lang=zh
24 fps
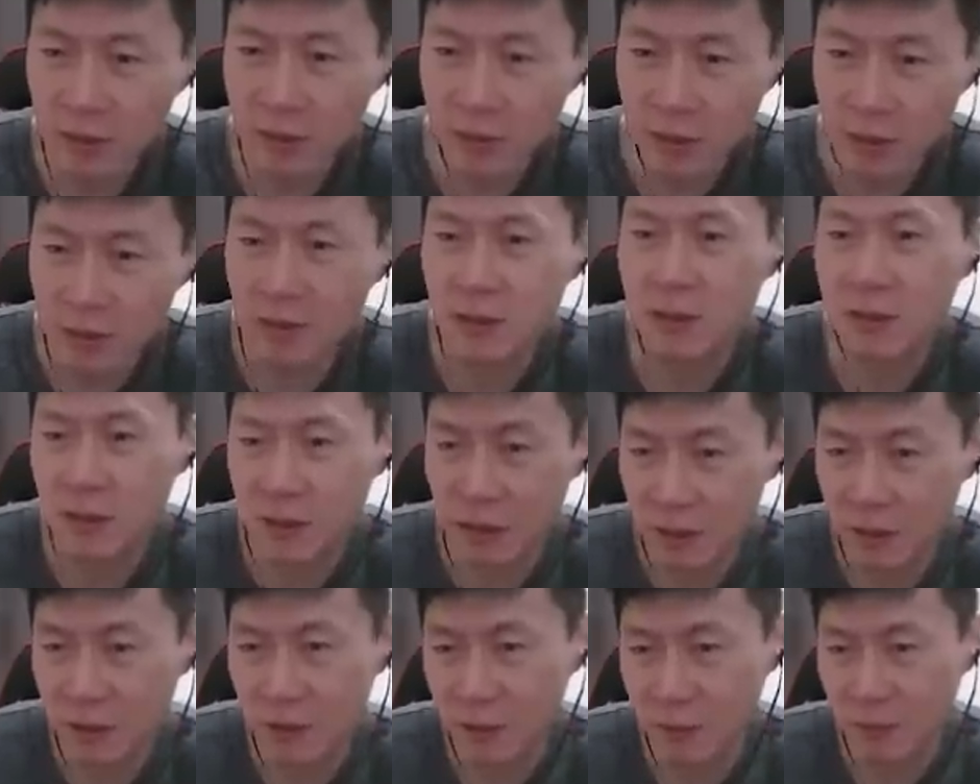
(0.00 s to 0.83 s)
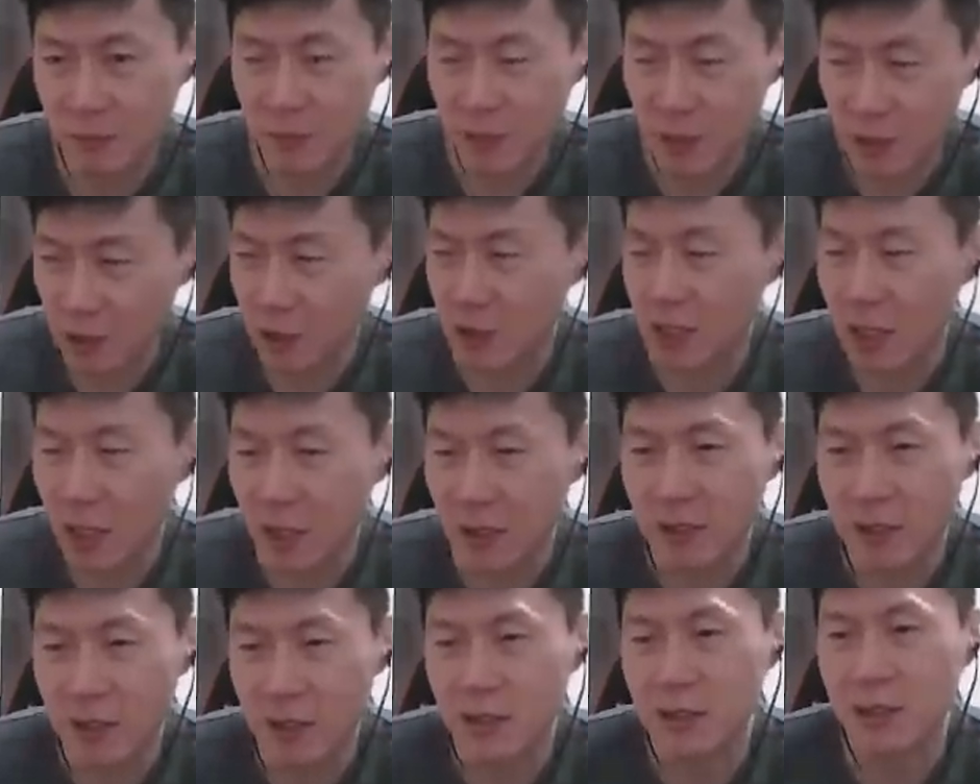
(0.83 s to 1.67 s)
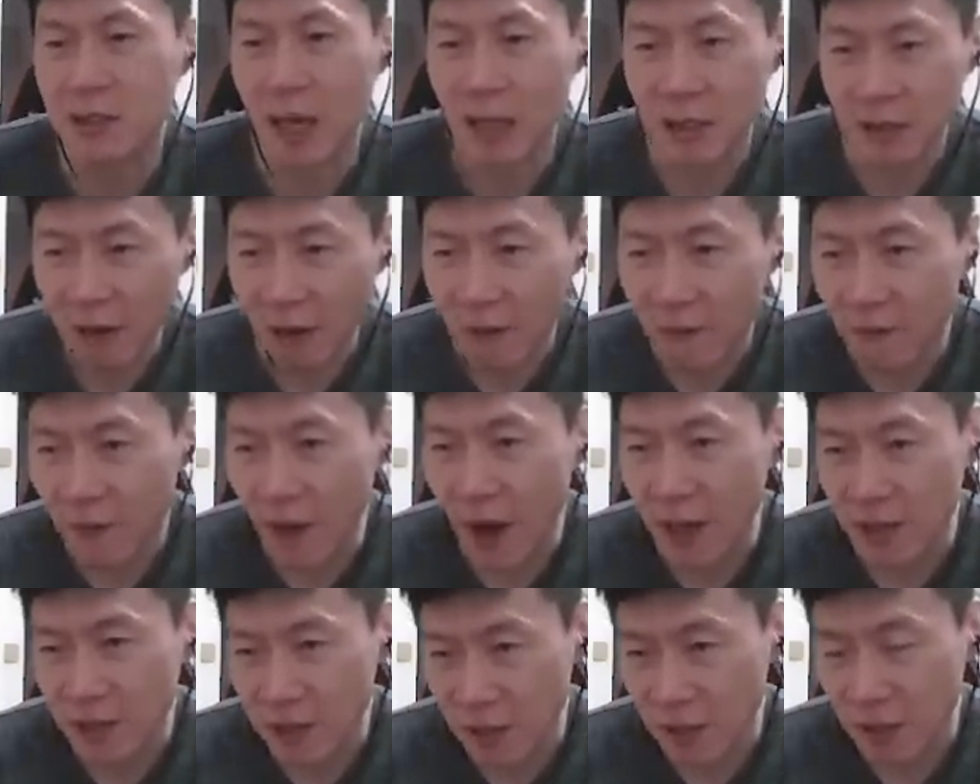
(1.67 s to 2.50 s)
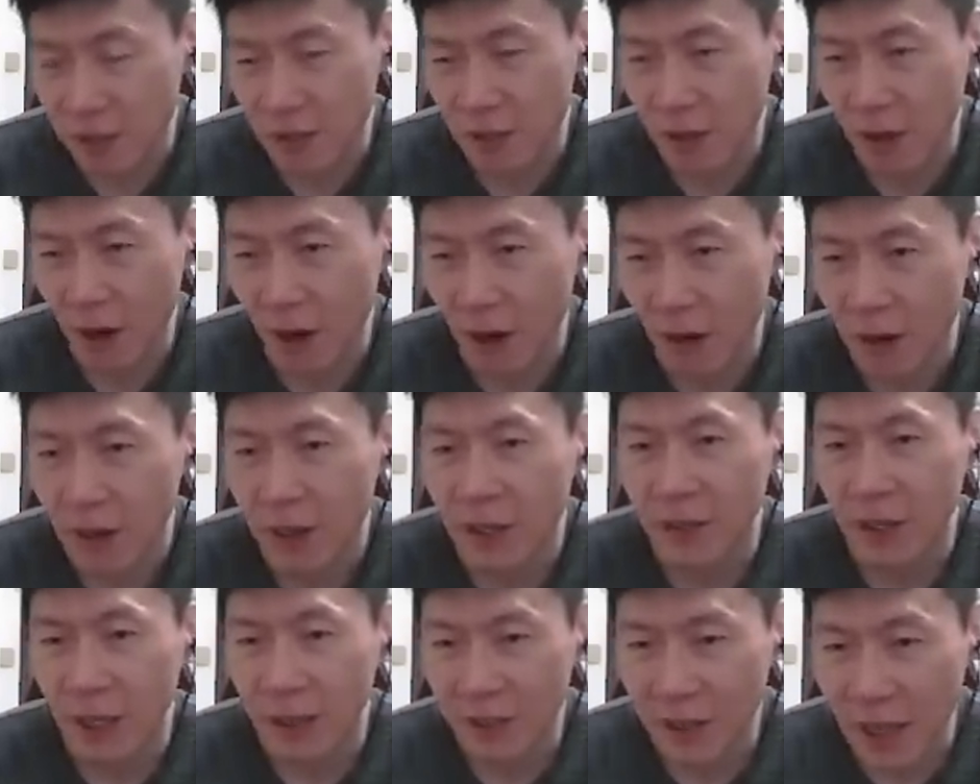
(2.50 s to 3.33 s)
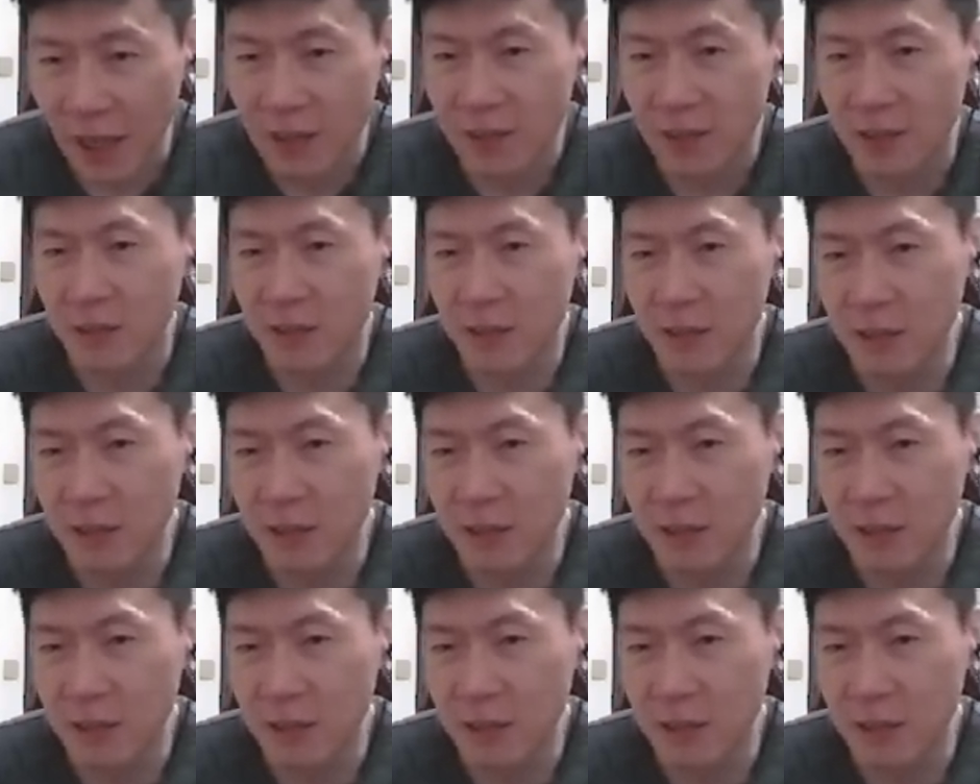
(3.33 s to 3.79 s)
之之之间，其实常常发生啊。那但是